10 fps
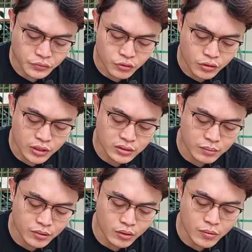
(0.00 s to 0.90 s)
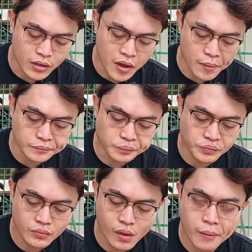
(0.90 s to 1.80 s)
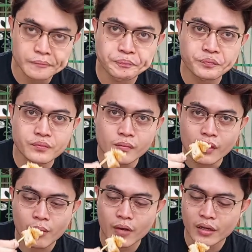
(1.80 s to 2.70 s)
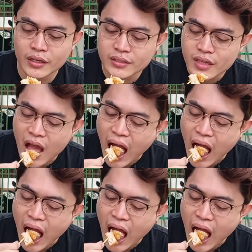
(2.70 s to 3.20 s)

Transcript: kemudian sama lobaknya makan guys